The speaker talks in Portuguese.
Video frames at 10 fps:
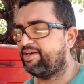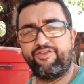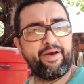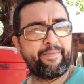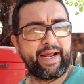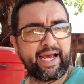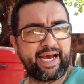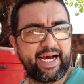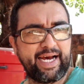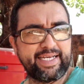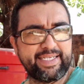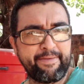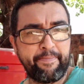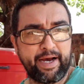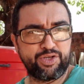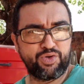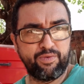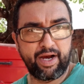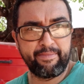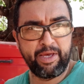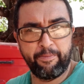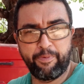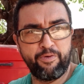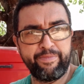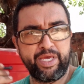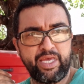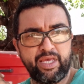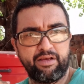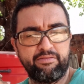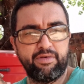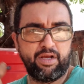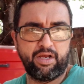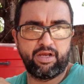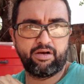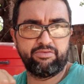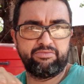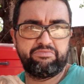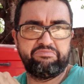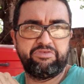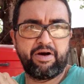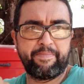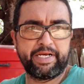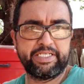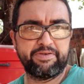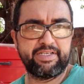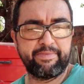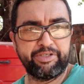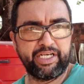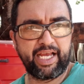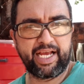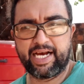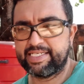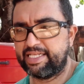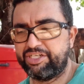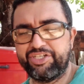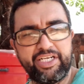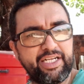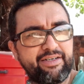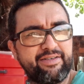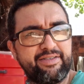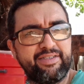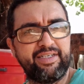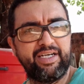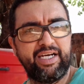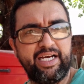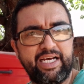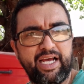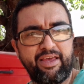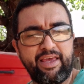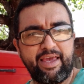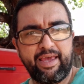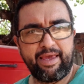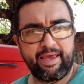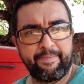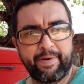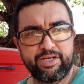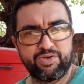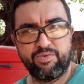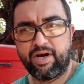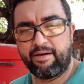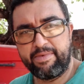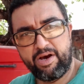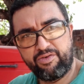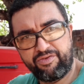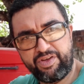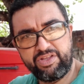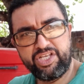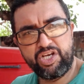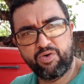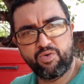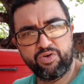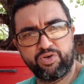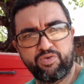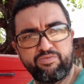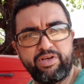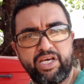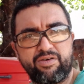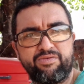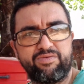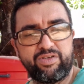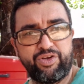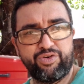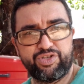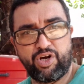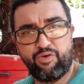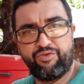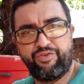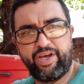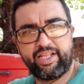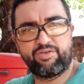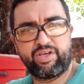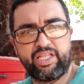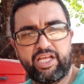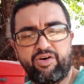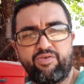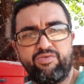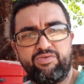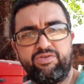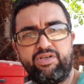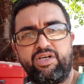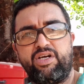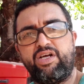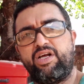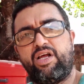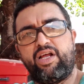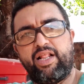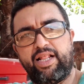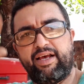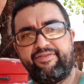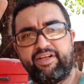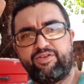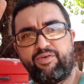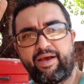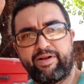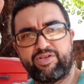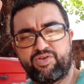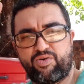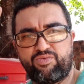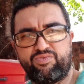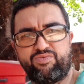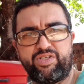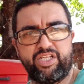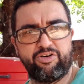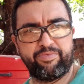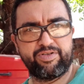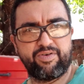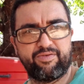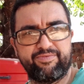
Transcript: Vinha para casa e passou um caminhão por mim. Eu dei uma pressãozinha para chegar em casa ligeiro. E passou um caminhão vindo de encontro comigo. E só o vento que deu levantou o quebra-sol. Entendeu, pessoal?